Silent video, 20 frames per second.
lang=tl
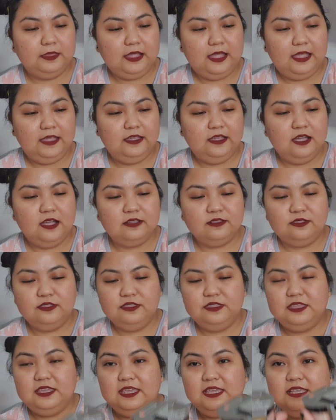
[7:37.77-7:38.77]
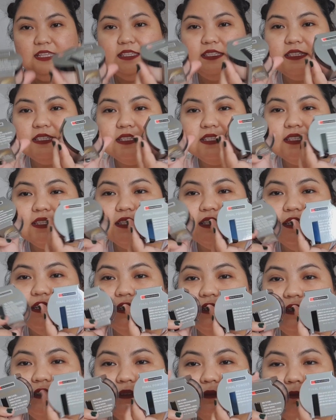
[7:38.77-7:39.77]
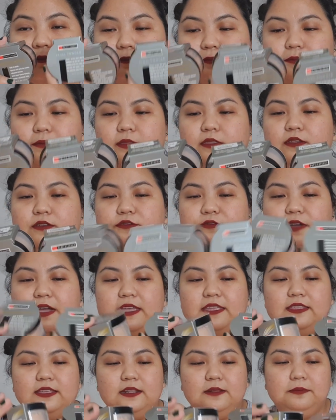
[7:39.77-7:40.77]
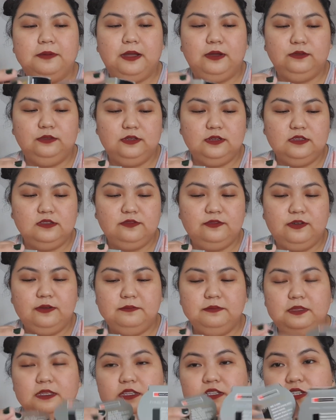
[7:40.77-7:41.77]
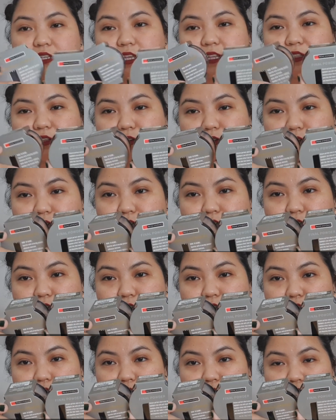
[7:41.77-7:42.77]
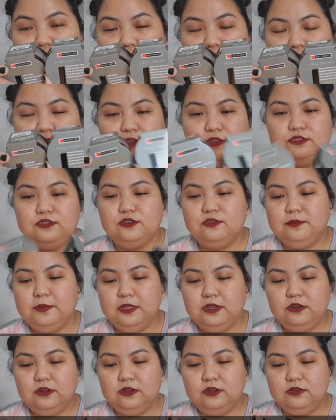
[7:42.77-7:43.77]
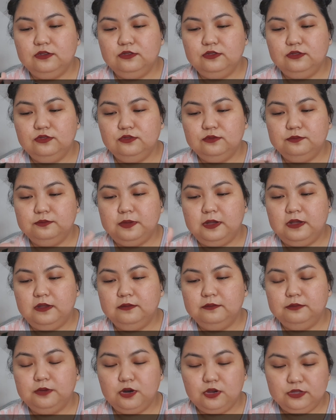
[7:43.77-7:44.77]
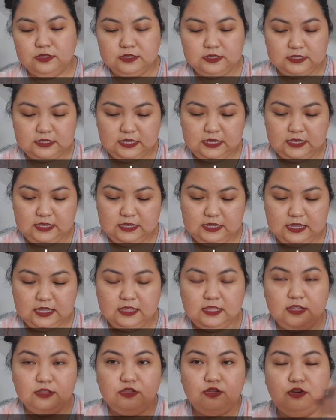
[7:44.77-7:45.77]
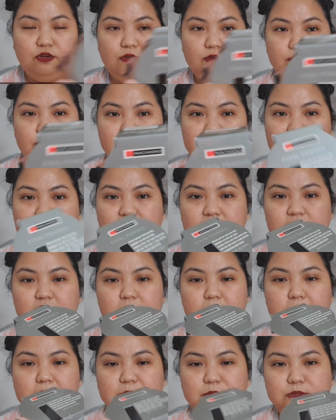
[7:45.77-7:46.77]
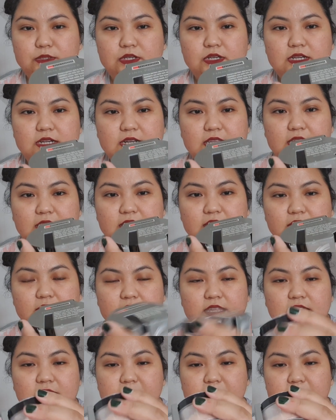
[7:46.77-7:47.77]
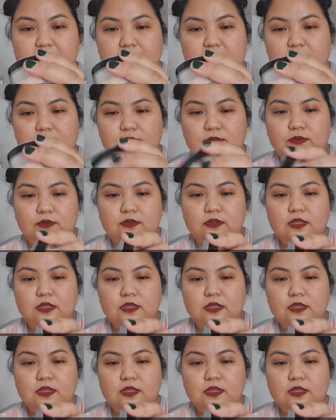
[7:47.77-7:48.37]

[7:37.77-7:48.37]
I got these final powders from Nichido. So, meron ako nung pang bronzing and ito, final powder in Creamy Glow.